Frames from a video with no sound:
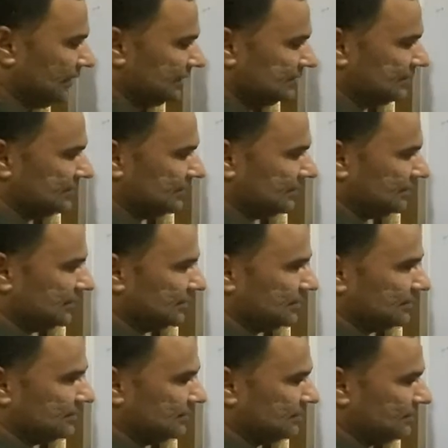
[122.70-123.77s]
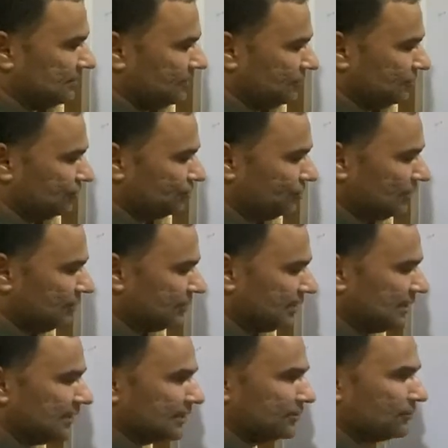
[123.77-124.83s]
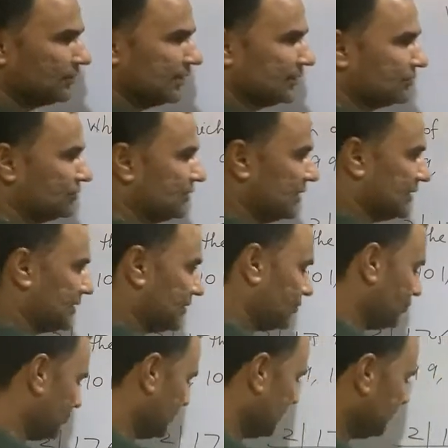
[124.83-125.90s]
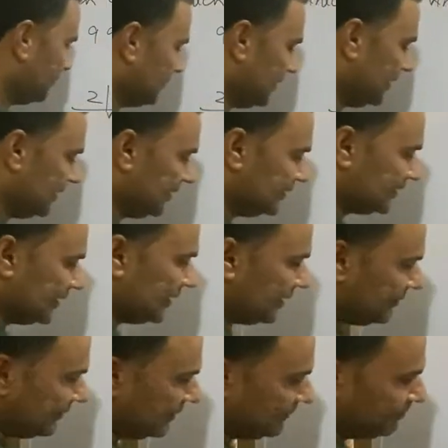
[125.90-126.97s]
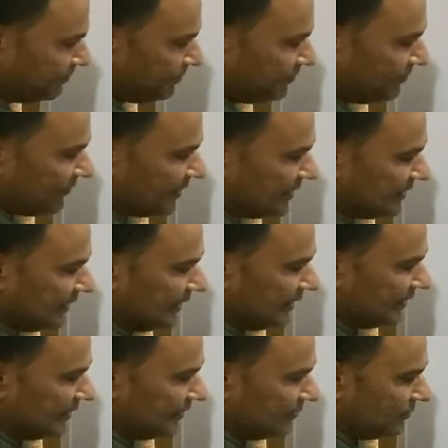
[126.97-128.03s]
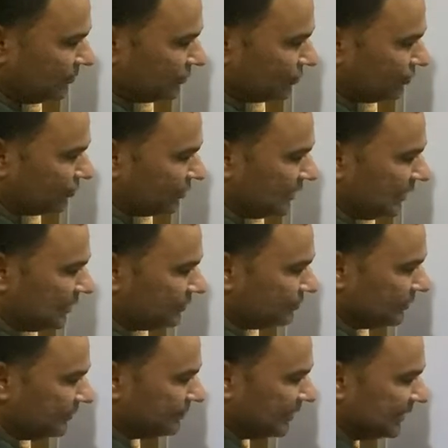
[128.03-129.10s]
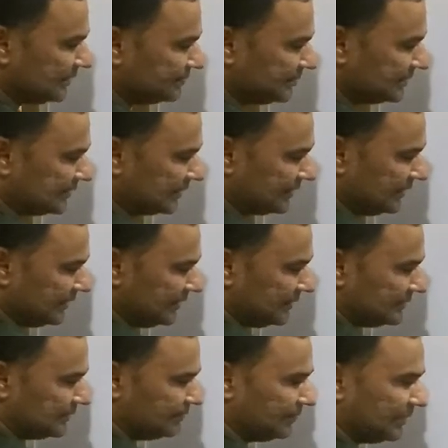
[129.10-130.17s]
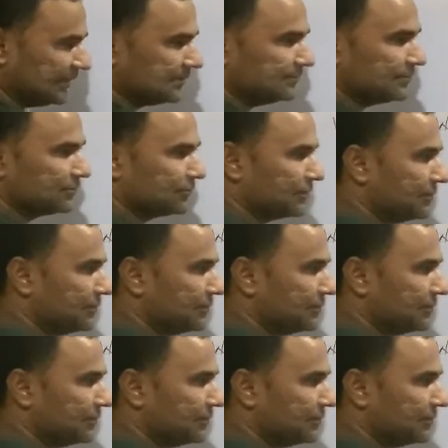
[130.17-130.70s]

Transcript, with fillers: अच्छा और सोलह और ग्यारह की गुना एक सौ छिहत्तर तो होता ही होता है इसके अलावा ग्यारह और दो ग्यारह दूने बाईस बन जाता है यहाँ से बाईस भी इसको